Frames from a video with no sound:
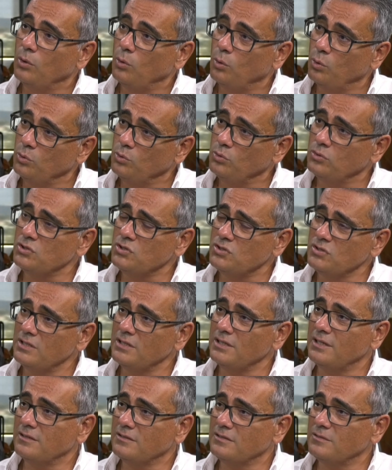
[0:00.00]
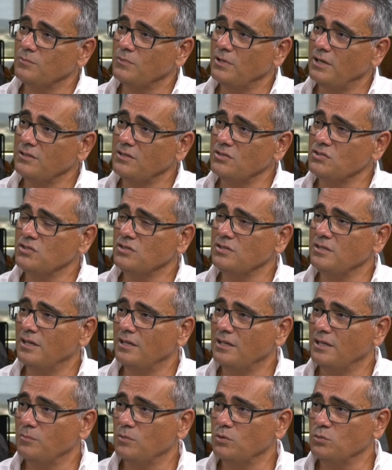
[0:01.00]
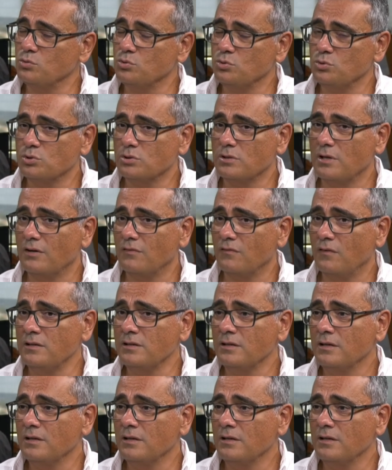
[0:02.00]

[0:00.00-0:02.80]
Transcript: onun dışında da yatırımlarda ciddi anlamda düşüşler var.